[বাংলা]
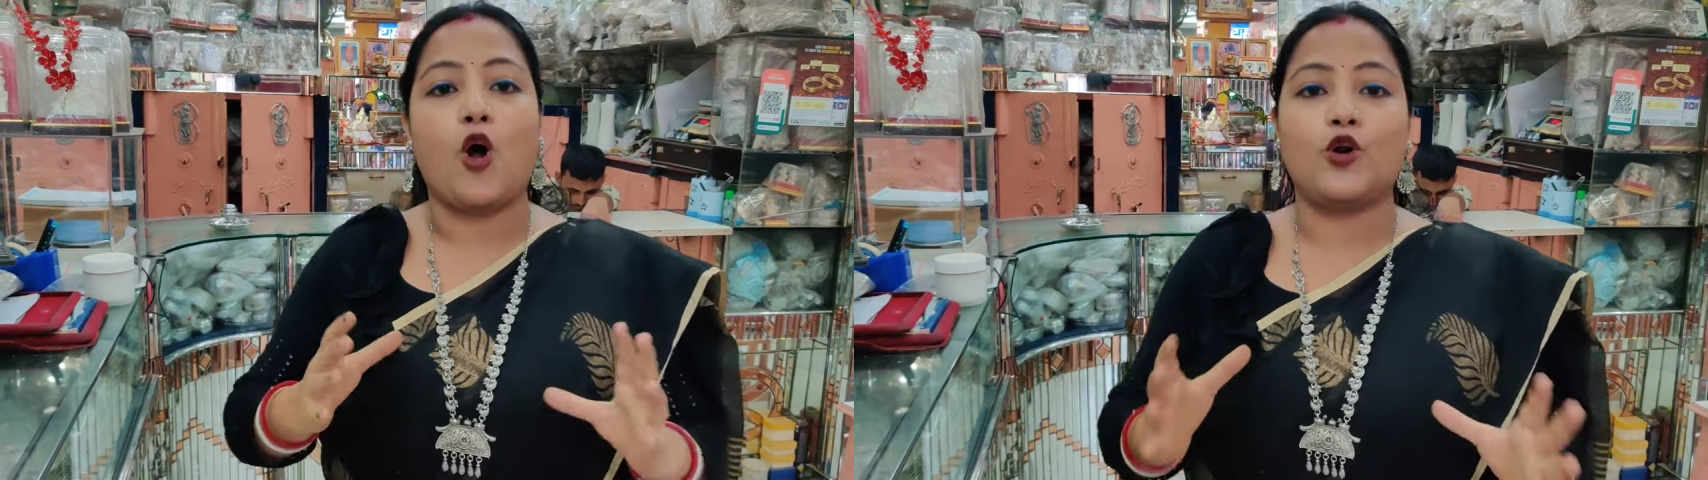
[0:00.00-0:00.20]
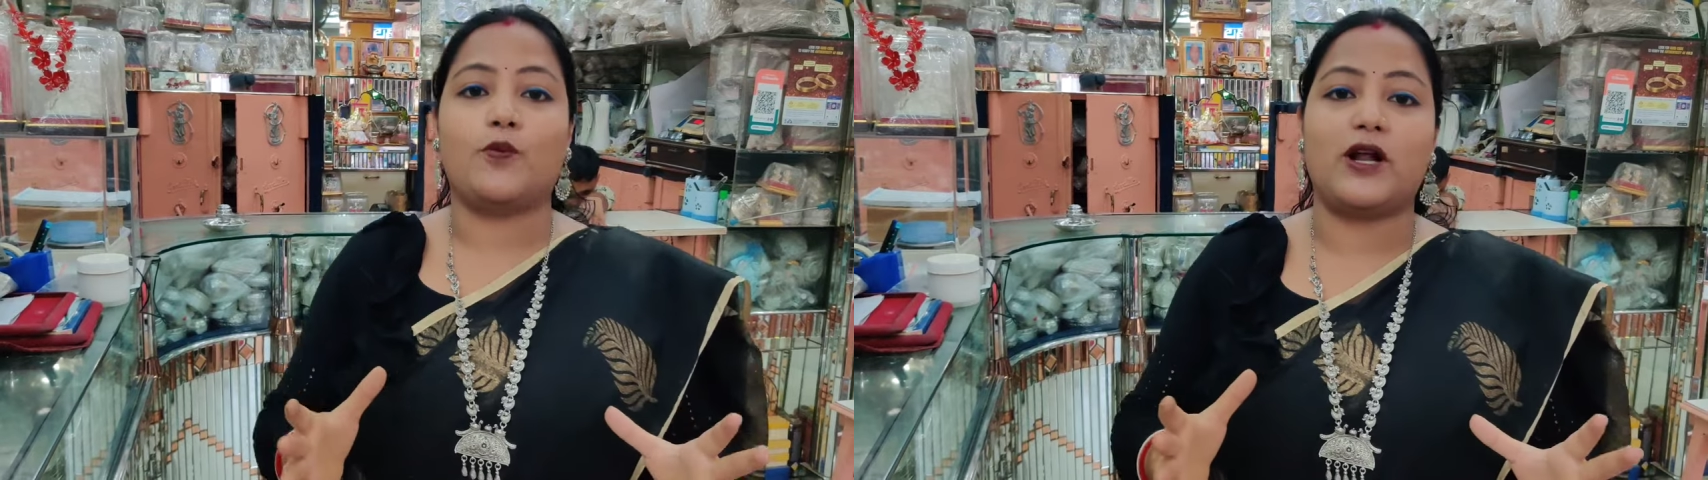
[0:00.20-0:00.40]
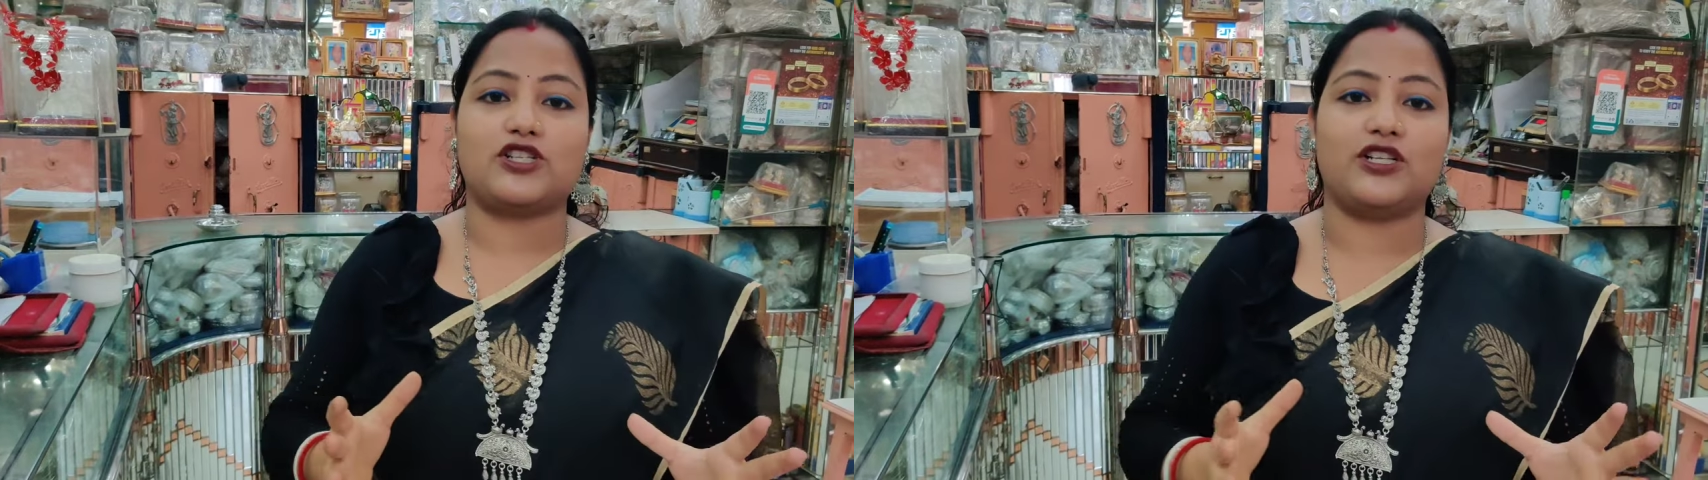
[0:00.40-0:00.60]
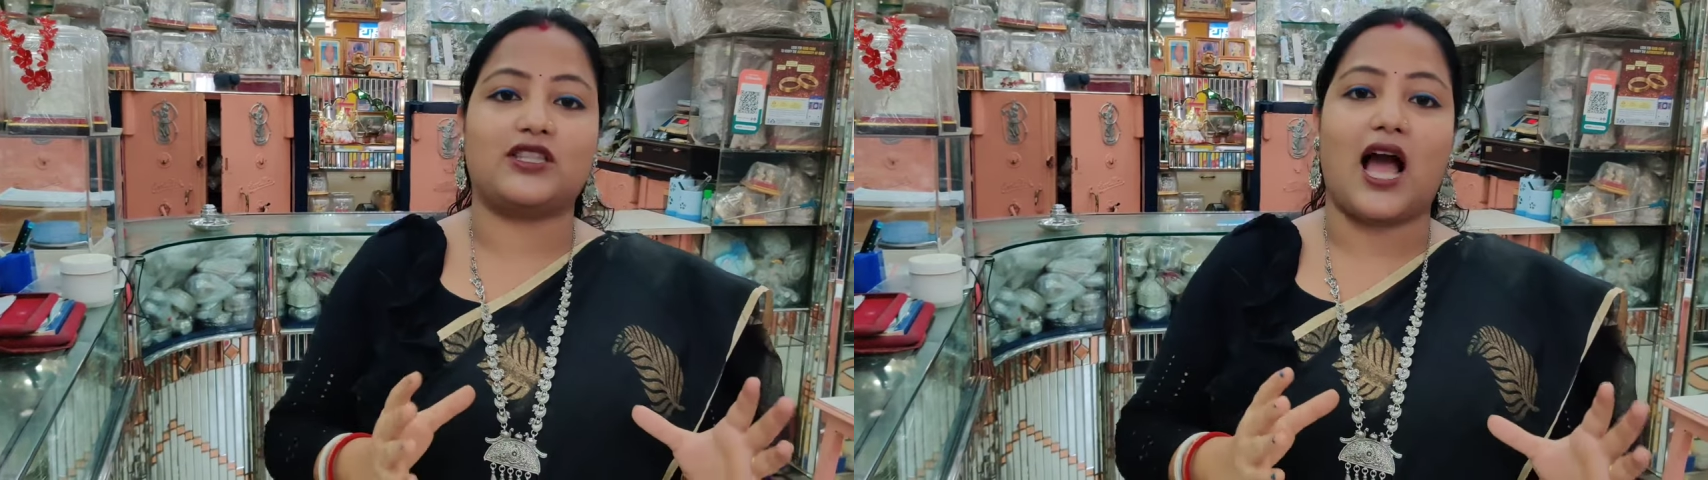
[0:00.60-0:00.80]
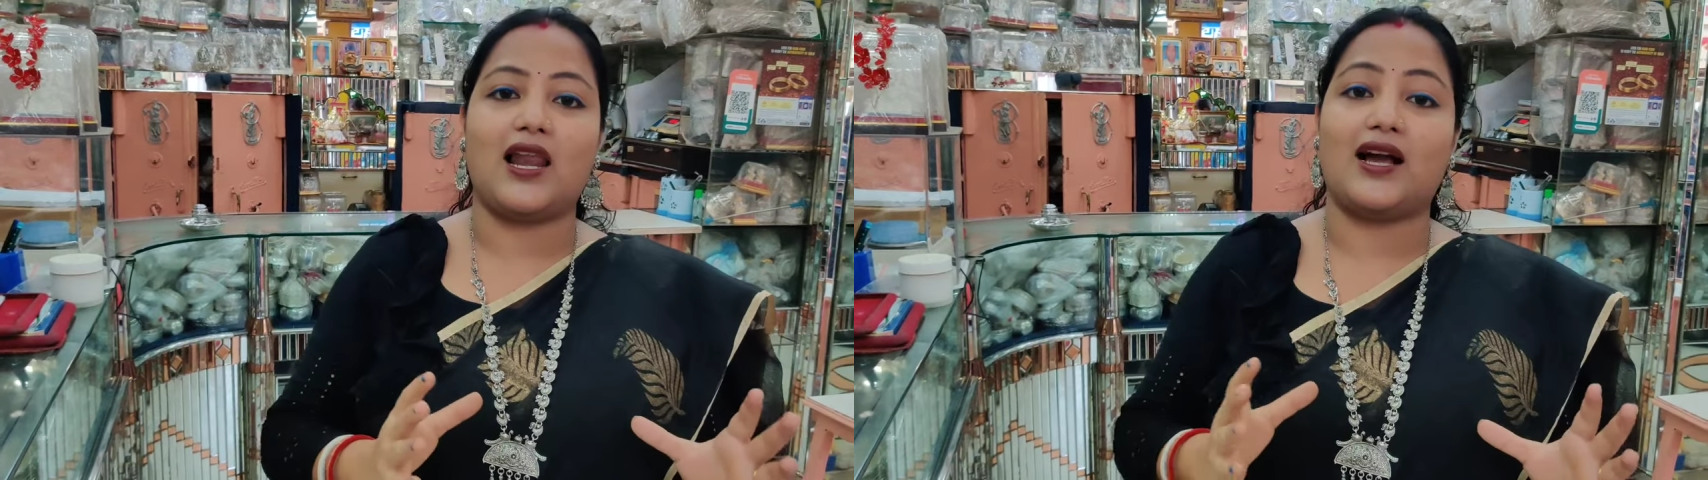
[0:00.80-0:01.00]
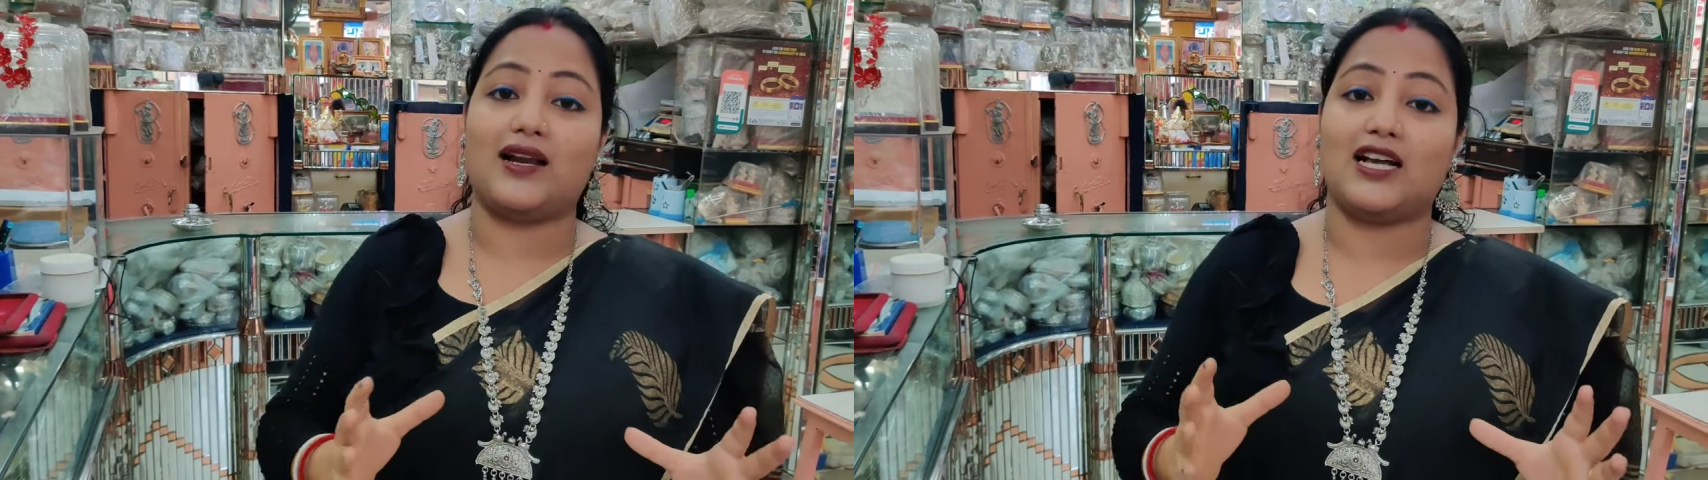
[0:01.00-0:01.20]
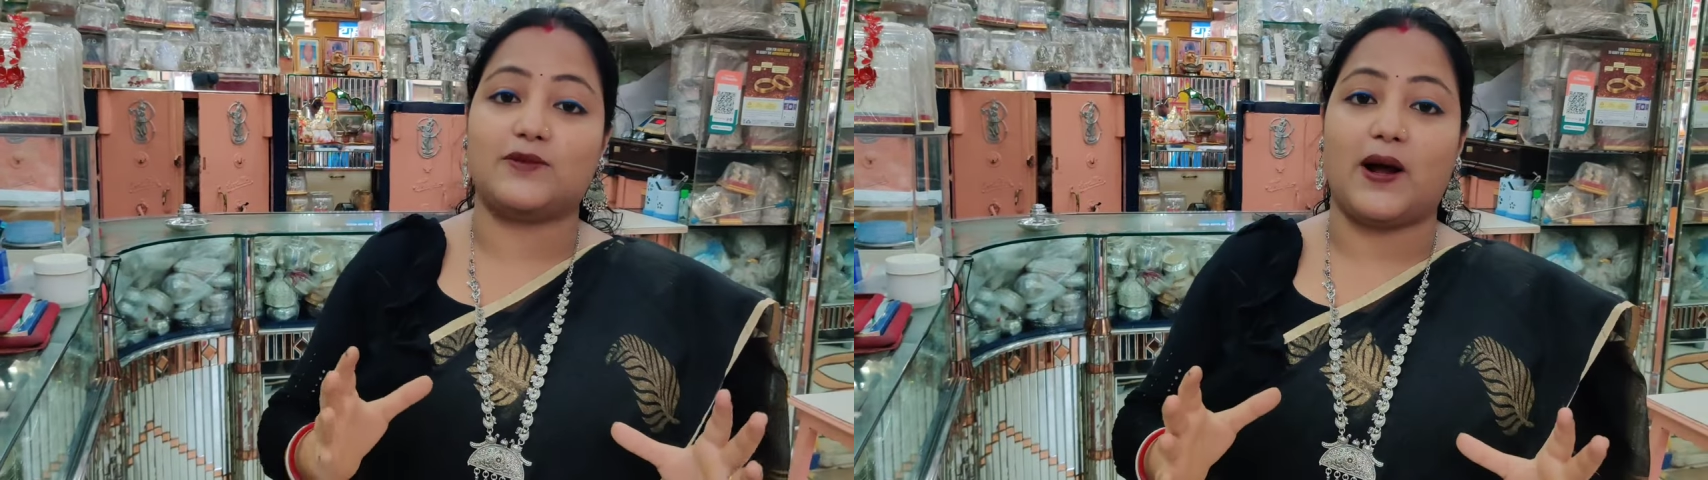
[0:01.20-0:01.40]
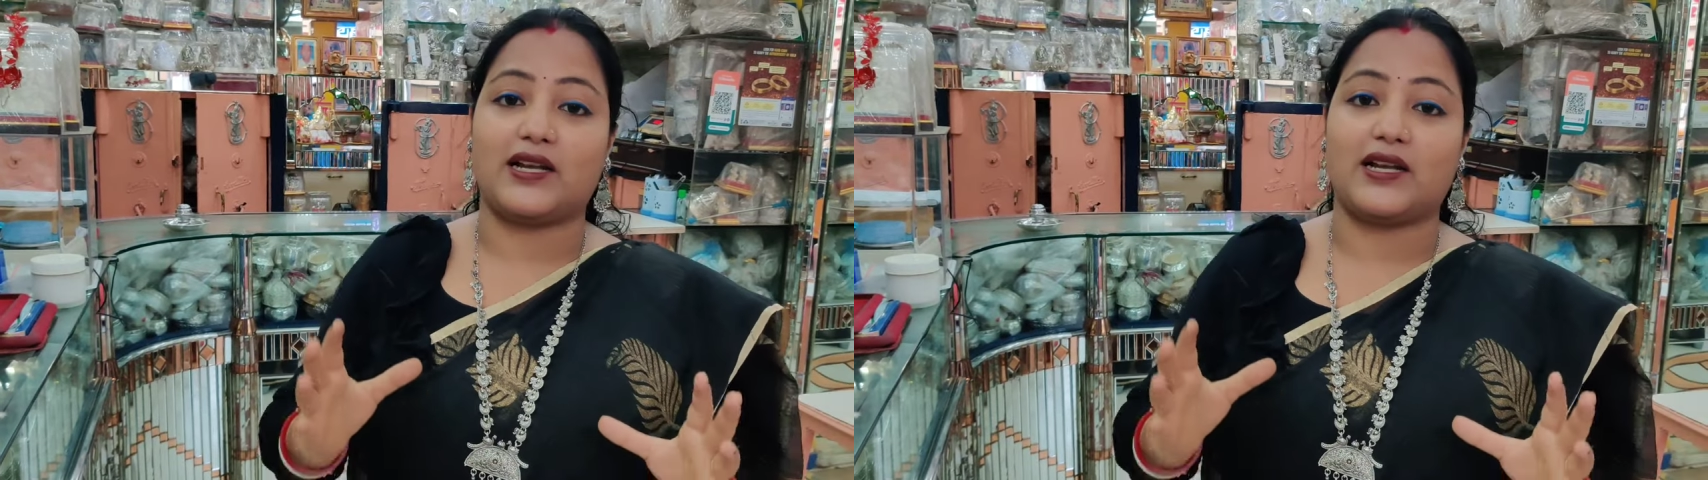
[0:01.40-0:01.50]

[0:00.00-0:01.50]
অন্নপ্রাশনের থালা গ্লাস